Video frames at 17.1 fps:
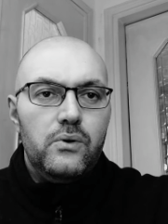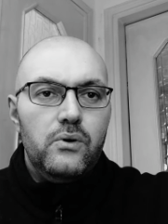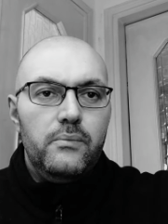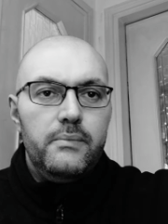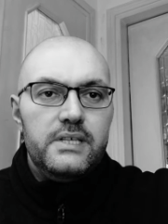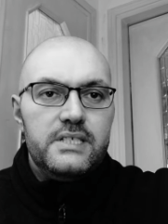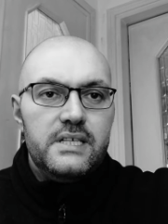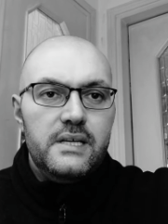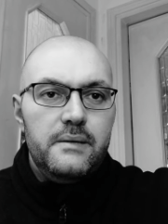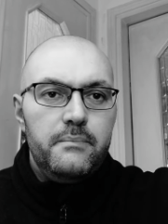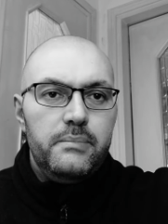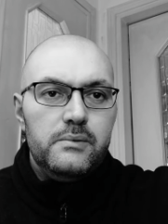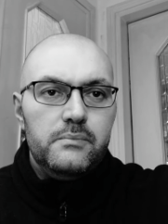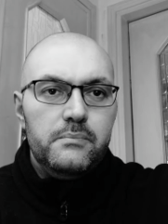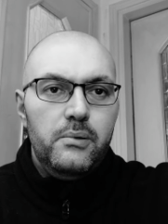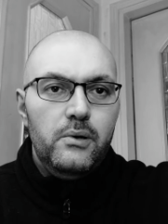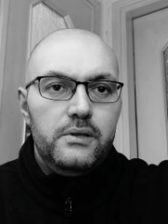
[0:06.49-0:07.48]
come sempre
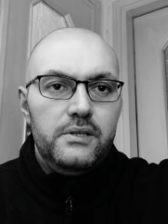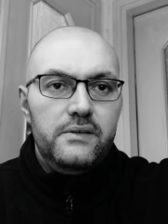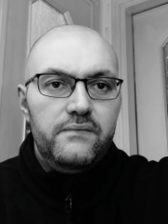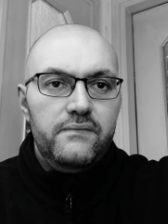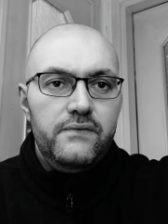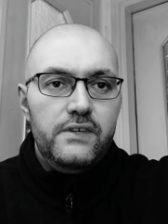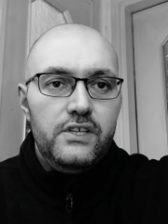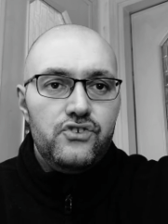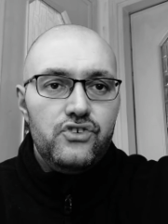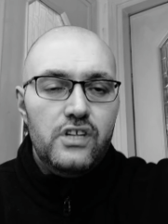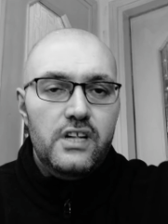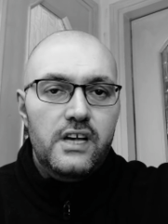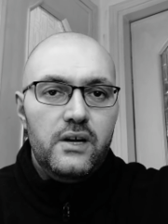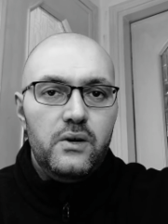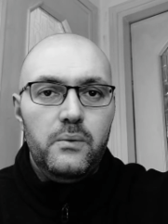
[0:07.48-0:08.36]
un po' difficile,